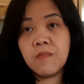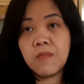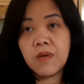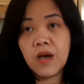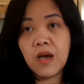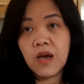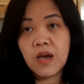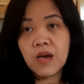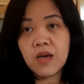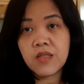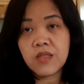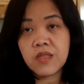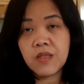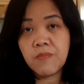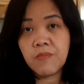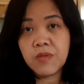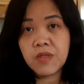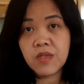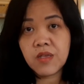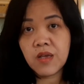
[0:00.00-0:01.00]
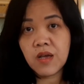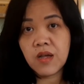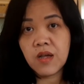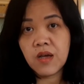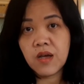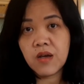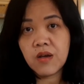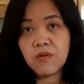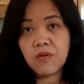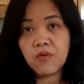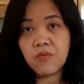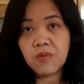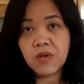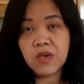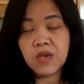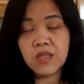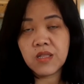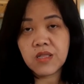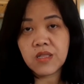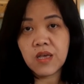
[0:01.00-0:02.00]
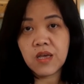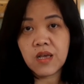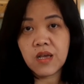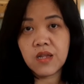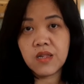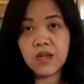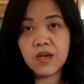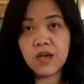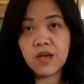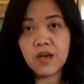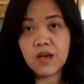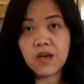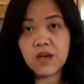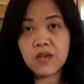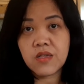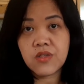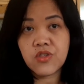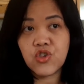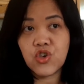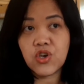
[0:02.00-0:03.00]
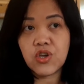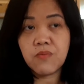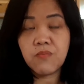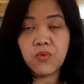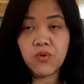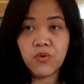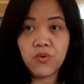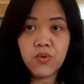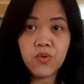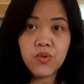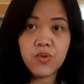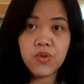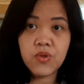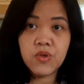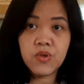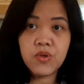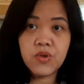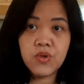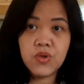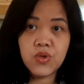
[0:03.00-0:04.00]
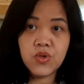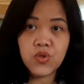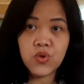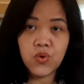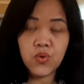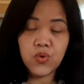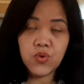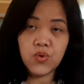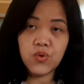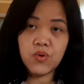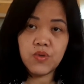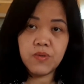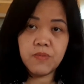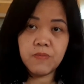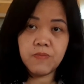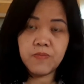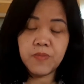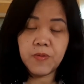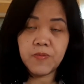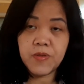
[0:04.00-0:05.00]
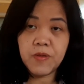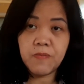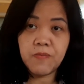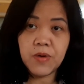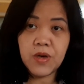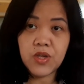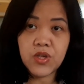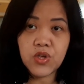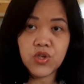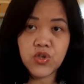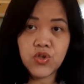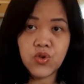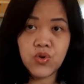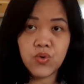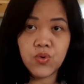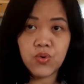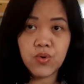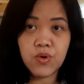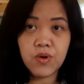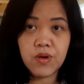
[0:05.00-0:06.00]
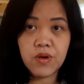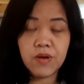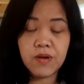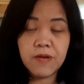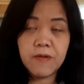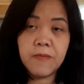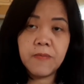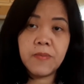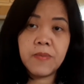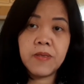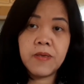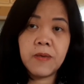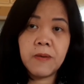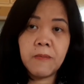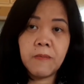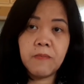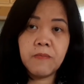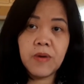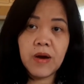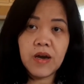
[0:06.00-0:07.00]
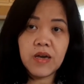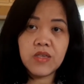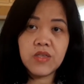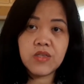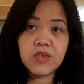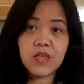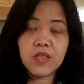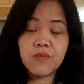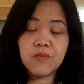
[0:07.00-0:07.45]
makakatipid ka, maghintay ka ng cashier mo. So, 50 pesos yung bayad sa